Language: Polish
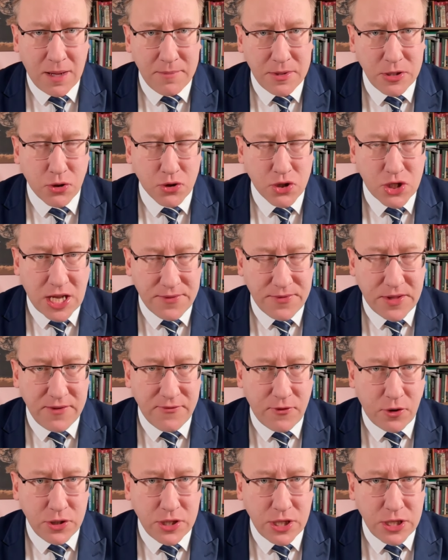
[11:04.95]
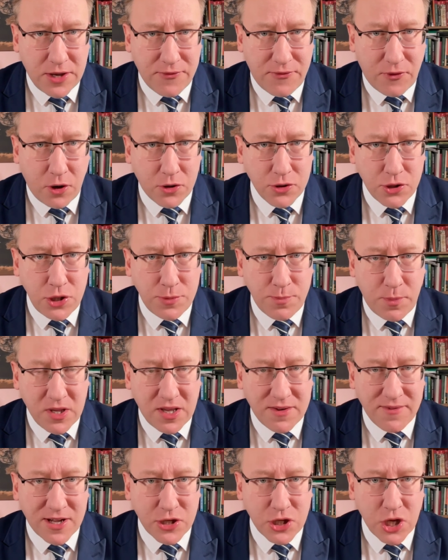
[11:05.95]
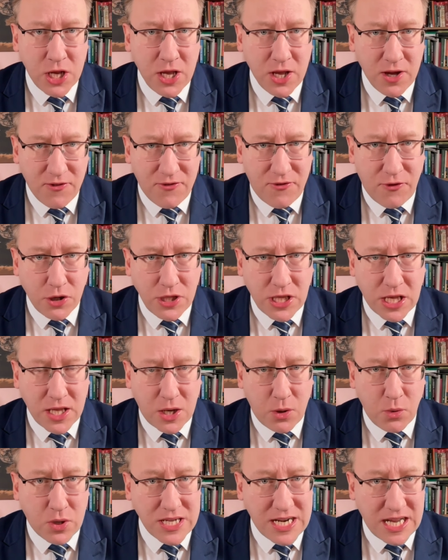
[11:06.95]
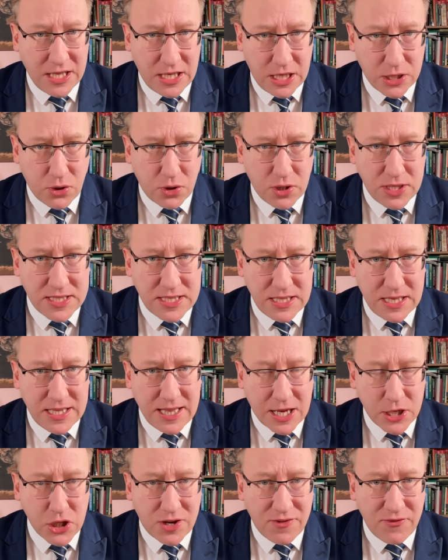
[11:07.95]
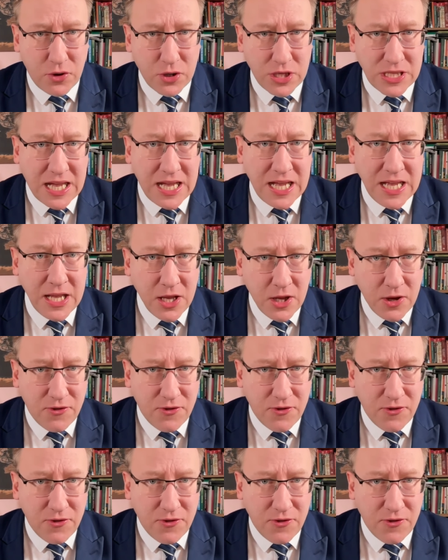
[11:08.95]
aby do żadnej wojny nie wchodzić, ponieważ wojna na Ukrainie to jest nie nasza wojna,